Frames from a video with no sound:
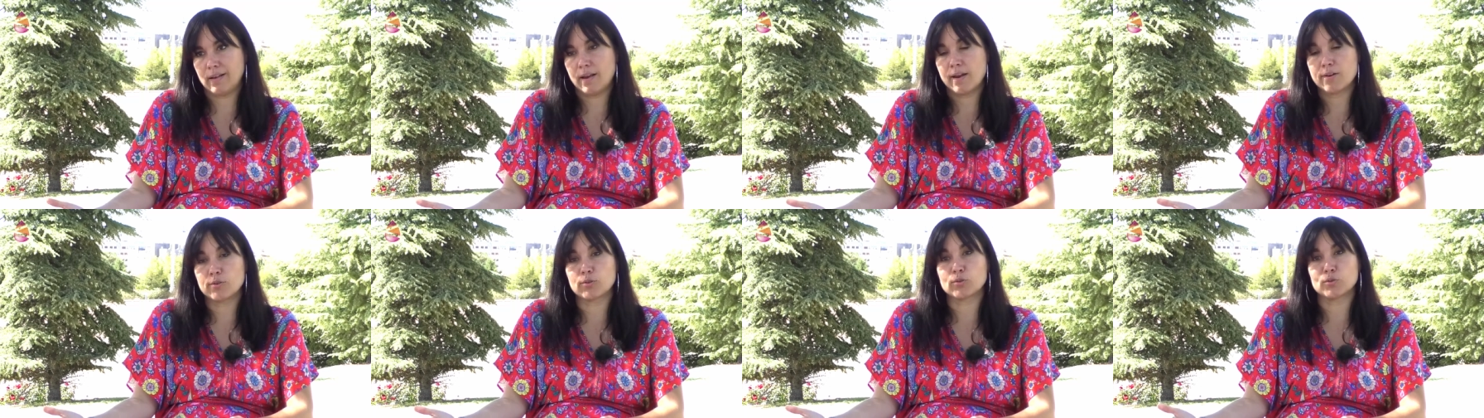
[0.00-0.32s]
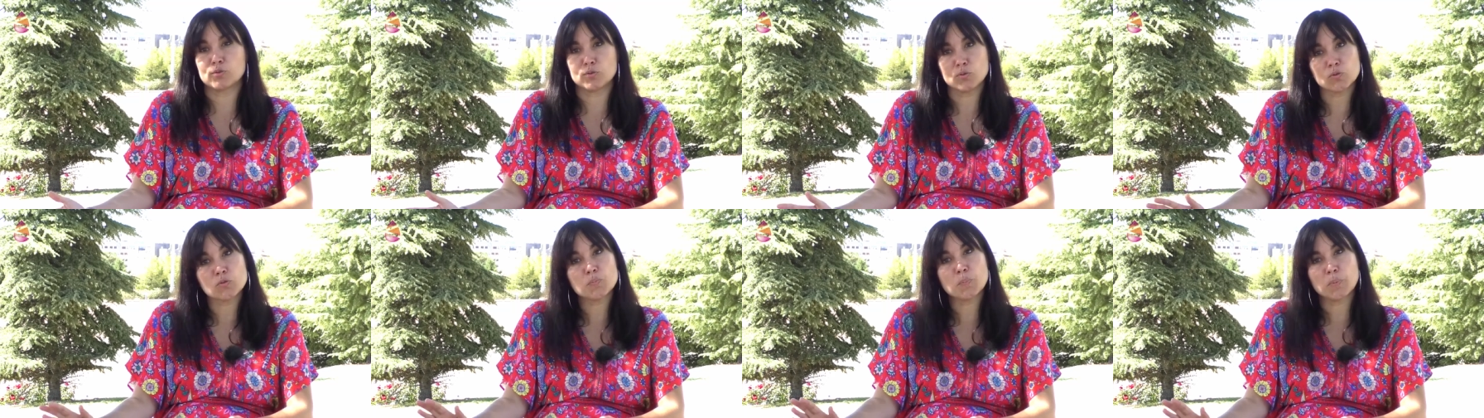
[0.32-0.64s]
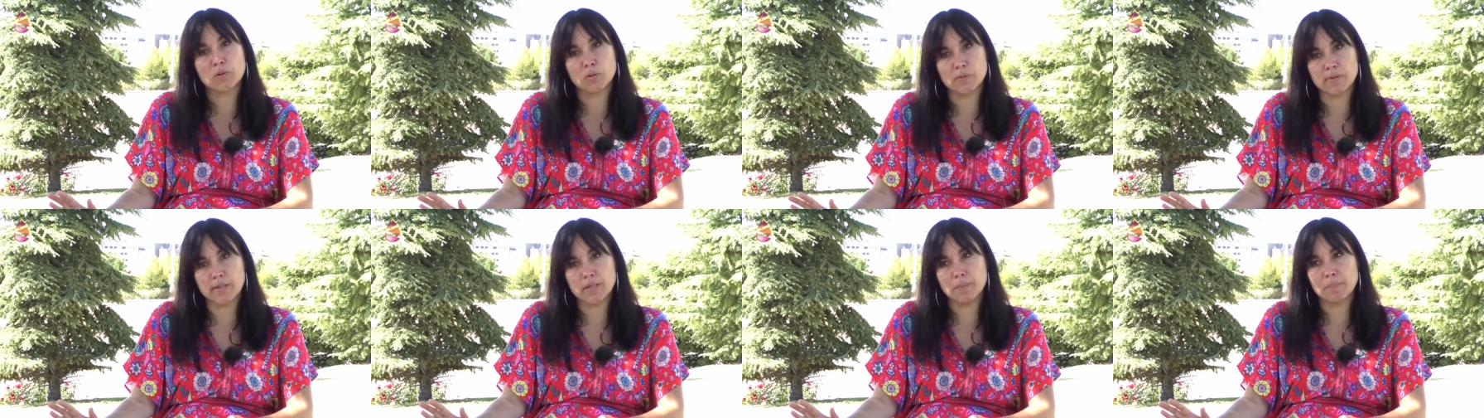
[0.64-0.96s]
claro, con sus
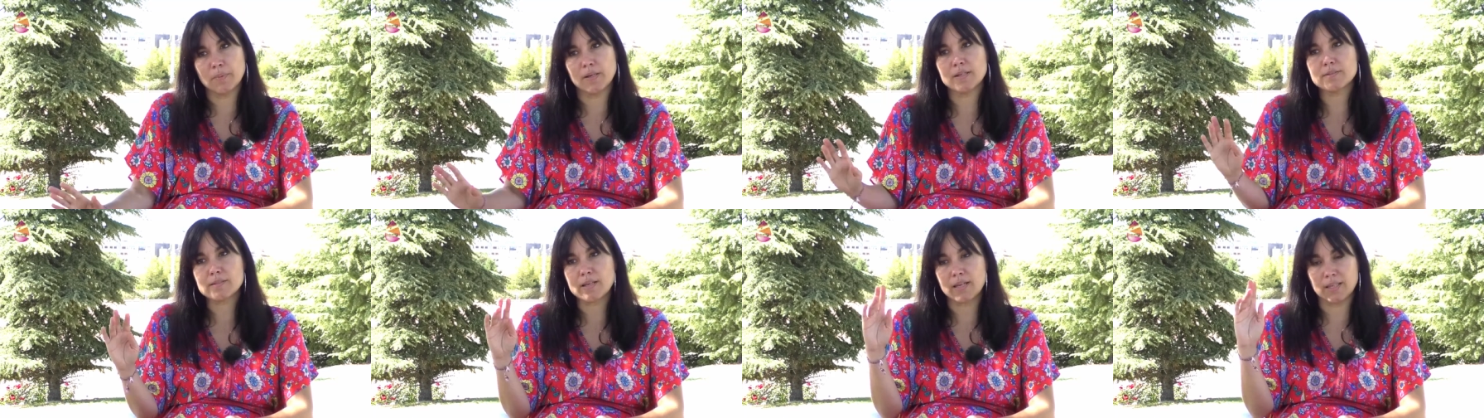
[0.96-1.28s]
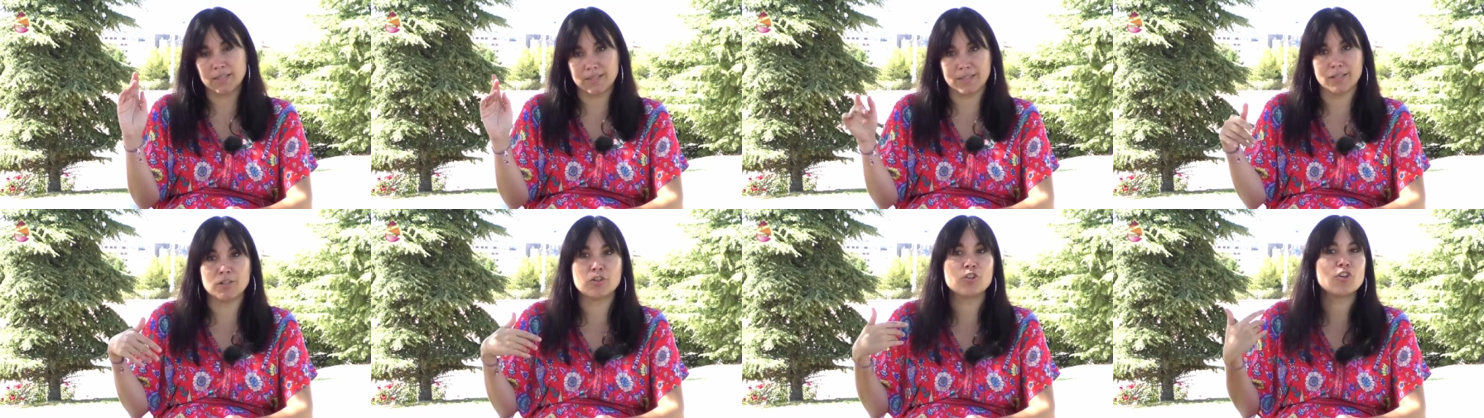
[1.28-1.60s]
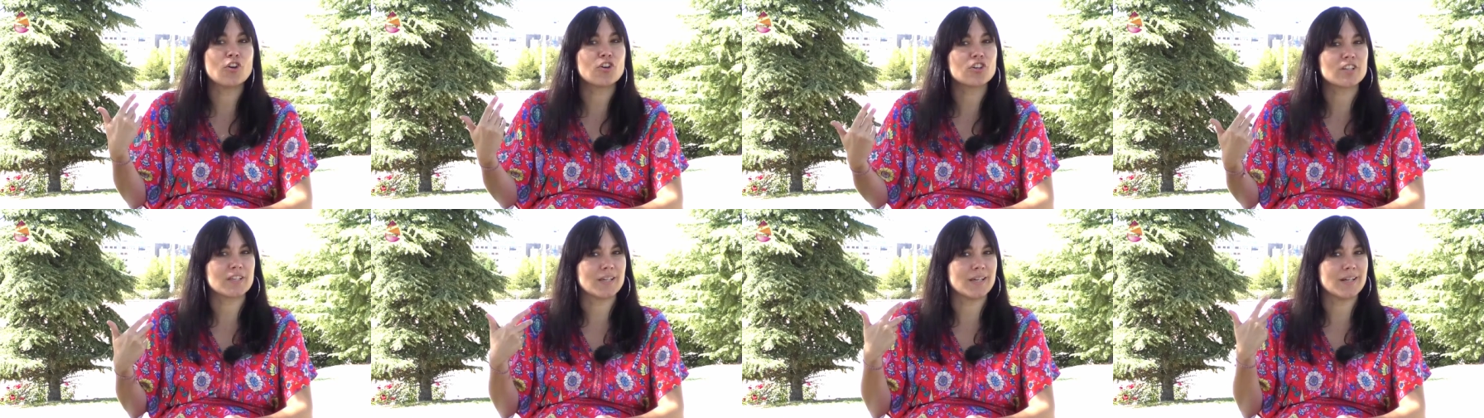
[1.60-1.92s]
problemas, hay quien
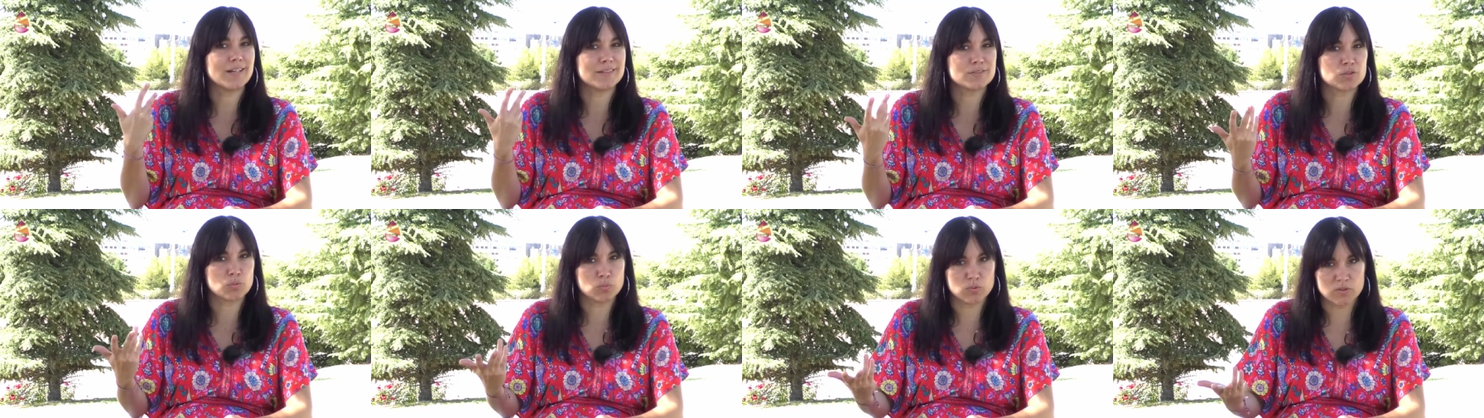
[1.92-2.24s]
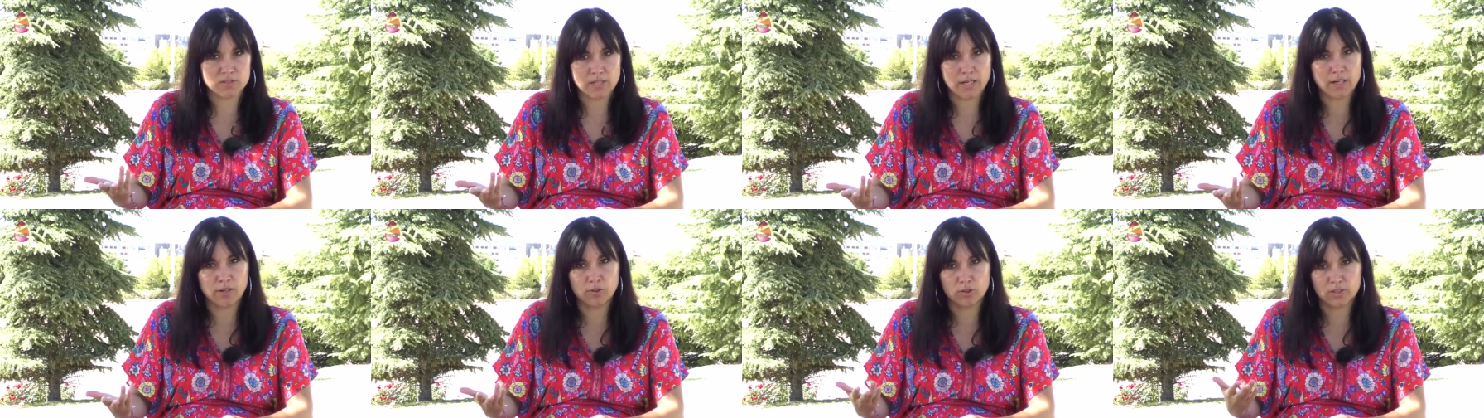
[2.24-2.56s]
no quiere escuchar